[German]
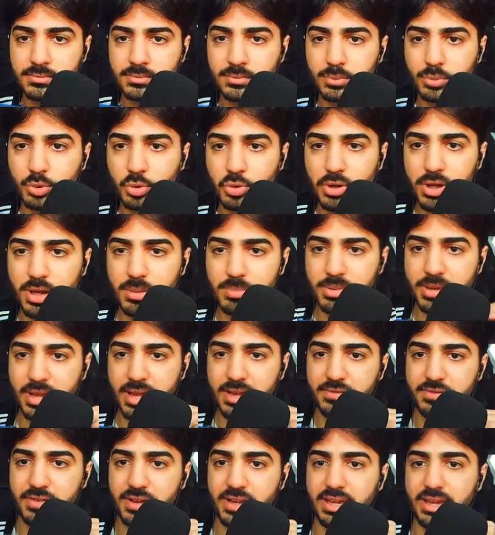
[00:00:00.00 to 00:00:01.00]
Bruder, bin
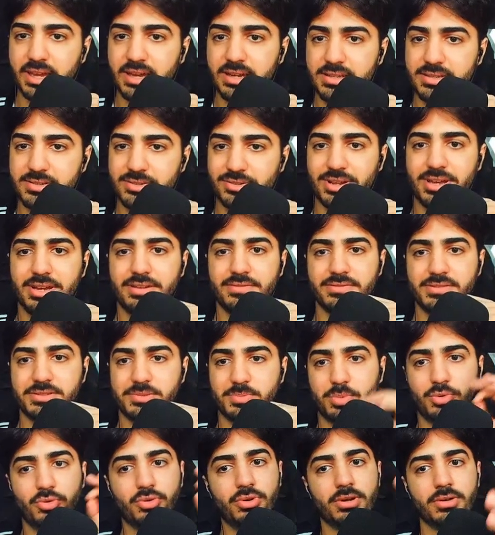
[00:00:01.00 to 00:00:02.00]
einfach krank, so nervig,
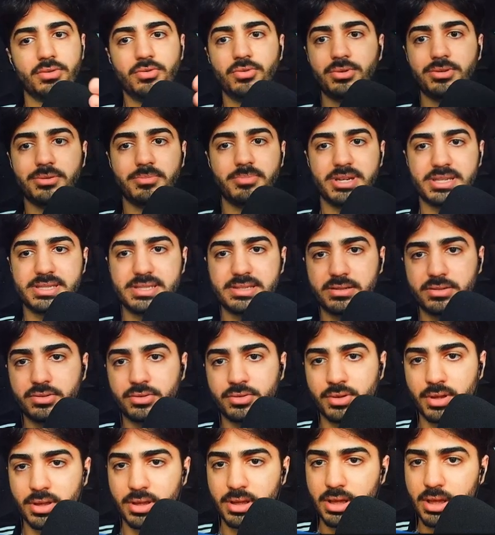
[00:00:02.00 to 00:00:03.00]
Bruder. Gute Besserung.